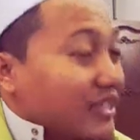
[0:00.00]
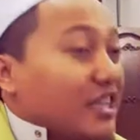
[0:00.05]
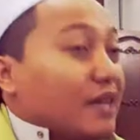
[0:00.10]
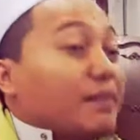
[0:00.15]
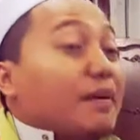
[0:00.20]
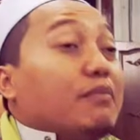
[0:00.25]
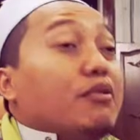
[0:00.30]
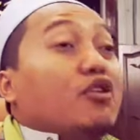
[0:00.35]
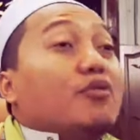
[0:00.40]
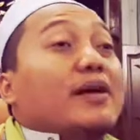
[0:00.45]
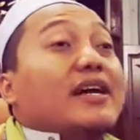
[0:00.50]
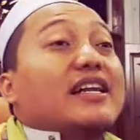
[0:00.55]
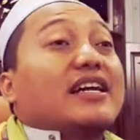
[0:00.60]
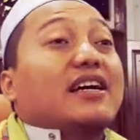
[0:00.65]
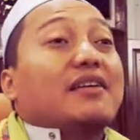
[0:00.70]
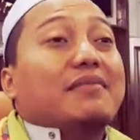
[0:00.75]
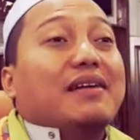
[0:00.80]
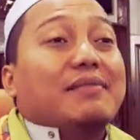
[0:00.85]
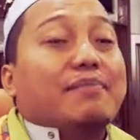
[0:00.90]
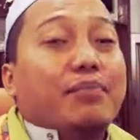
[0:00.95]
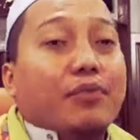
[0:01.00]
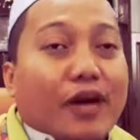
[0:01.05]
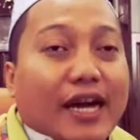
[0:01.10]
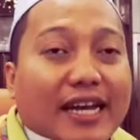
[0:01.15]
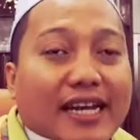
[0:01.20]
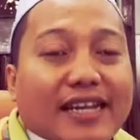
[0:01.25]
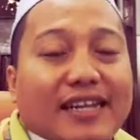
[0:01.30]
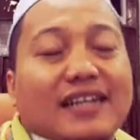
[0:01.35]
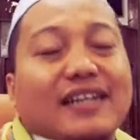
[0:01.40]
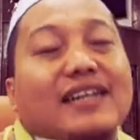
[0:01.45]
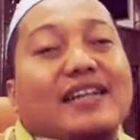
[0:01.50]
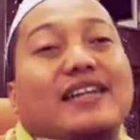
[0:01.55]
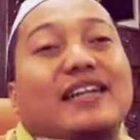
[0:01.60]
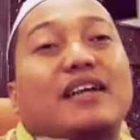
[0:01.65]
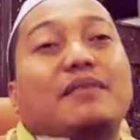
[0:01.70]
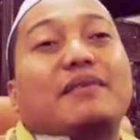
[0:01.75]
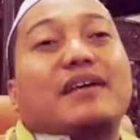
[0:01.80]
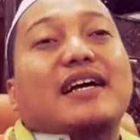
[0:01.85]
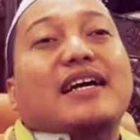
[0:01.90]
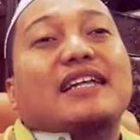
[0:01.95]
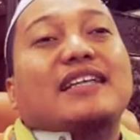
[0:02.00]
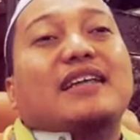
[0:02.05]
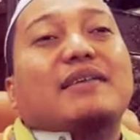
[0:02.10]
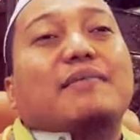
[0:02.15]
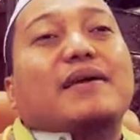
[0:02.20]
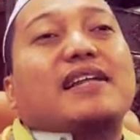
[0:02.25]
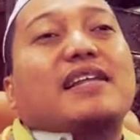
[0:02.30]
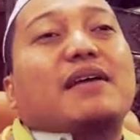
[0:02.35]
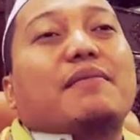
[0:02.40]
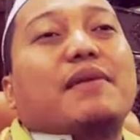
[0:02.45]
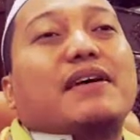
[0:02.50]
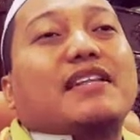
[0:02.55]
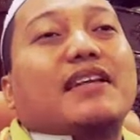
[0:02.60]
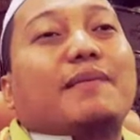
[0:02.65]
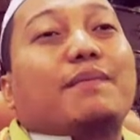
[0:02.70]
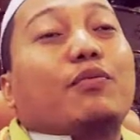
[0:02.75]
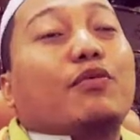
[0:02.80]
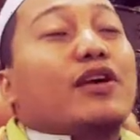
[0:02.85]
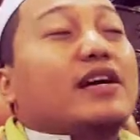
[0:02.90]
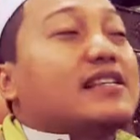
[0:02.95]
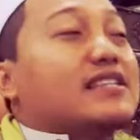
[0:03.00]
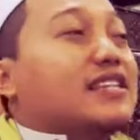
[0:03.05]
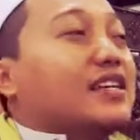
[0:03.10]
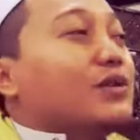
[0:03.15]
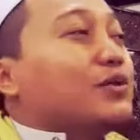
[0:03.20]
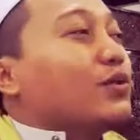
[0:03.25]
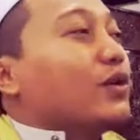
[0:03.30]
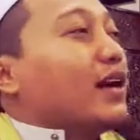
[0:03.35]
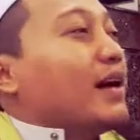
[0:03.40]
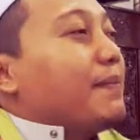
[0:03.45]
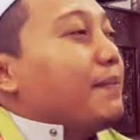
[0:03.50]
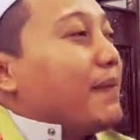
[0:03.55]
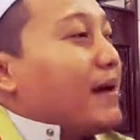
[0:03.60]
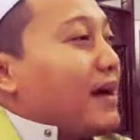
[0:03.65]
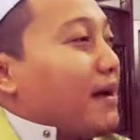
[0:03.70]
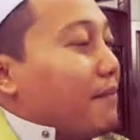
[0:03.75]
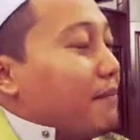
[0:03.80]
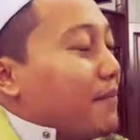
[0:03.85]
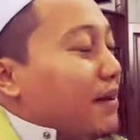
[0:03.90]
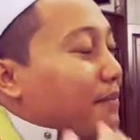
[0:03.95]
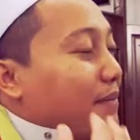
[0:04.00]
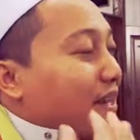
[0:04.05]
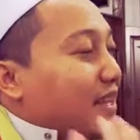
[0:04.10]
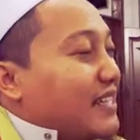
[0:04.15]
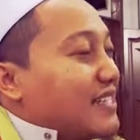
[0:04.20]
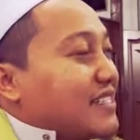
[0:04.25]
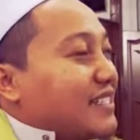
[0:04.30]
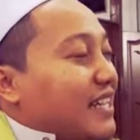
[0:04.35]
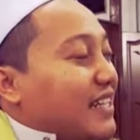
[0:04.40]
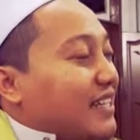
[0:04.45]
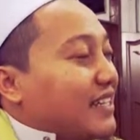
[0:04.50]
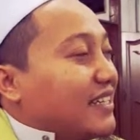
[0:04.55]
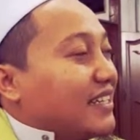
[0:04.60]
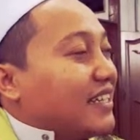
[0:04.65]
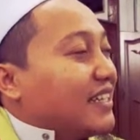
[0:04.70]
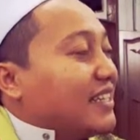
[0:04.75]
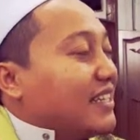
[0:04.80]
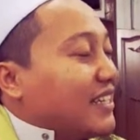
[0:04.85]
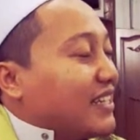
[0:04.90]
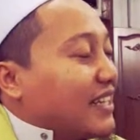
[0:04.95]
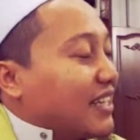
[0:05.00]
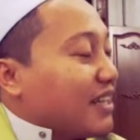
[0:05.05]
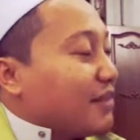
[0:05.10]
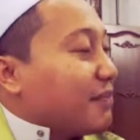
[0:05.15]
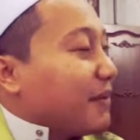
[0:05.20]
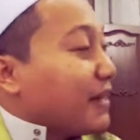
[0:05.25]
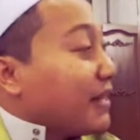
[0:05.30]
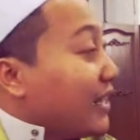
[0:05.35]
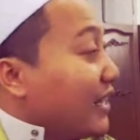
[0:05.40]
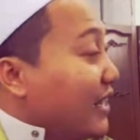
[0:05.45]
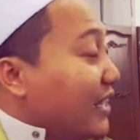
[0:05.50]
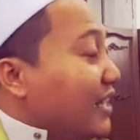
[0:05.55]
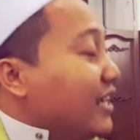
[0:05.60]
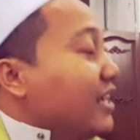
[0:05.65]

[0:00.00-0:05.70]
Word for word: tapi belum ada kemampuan, Nabi kata banyak-banyak puasa untuk apa? Memerisai dirinya daripada